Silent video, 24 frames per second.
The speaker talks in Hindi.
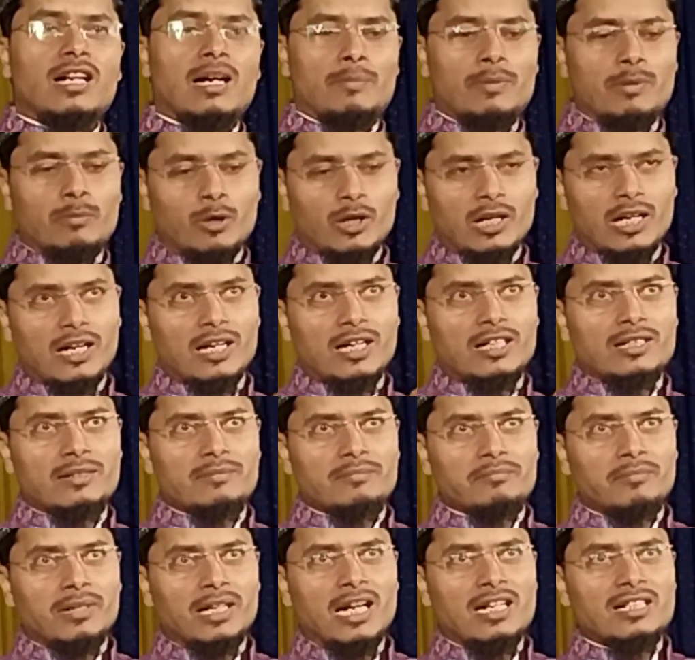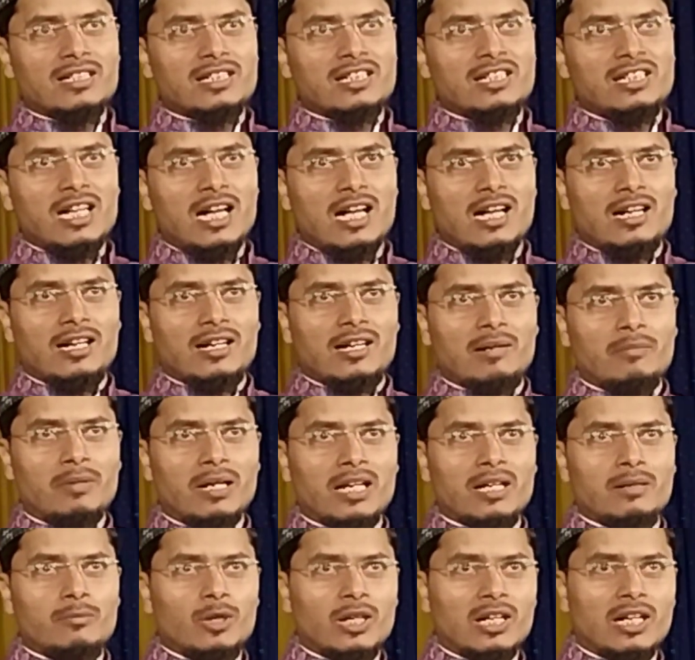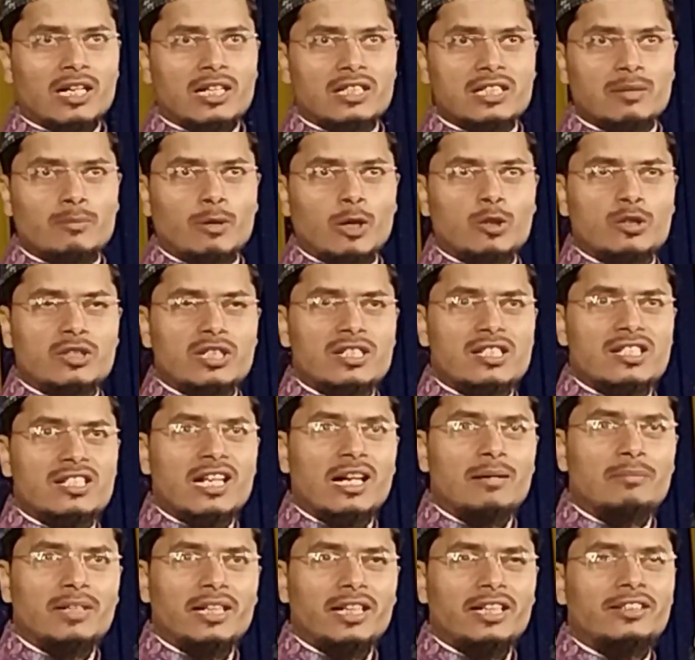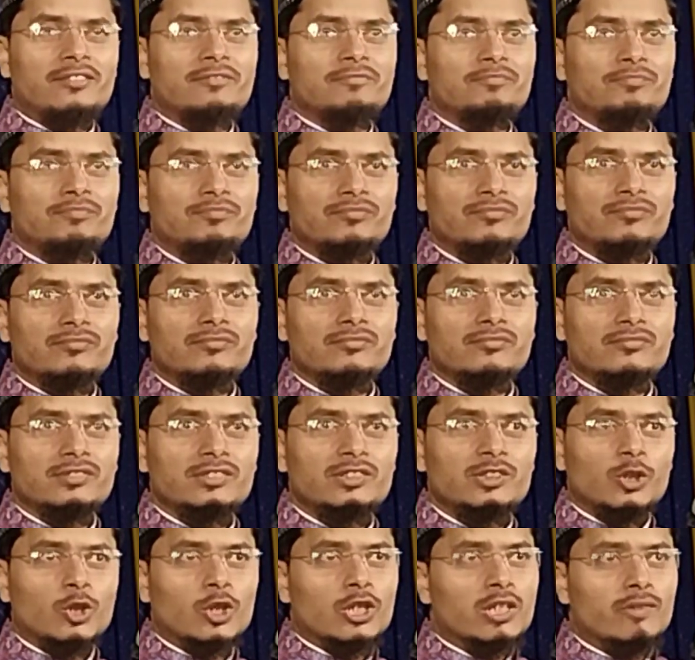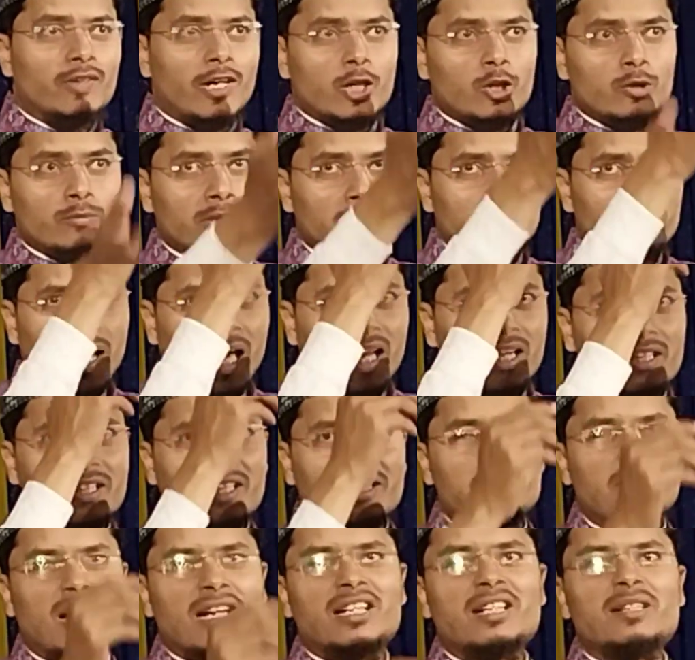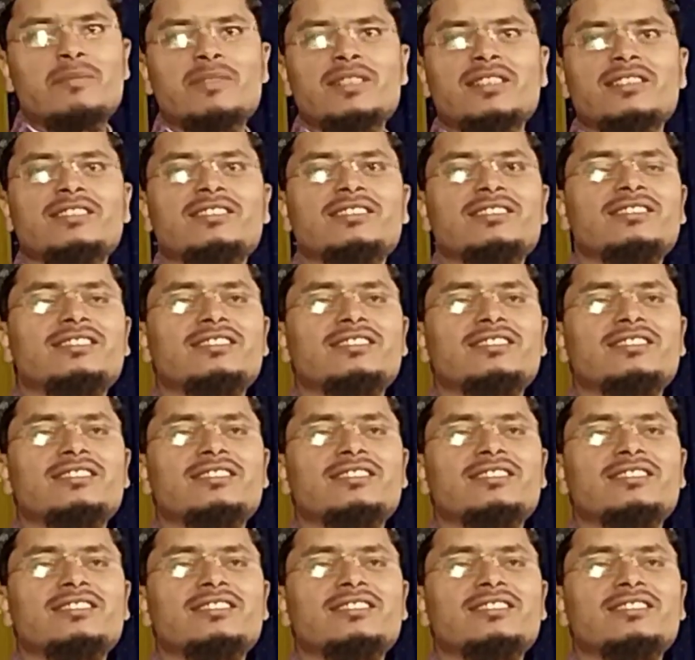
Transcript: अभी मौलाना बयान किया हमारे मौलाना जमालुद्दीन साहब ने नौजवानों में बाल के बारे में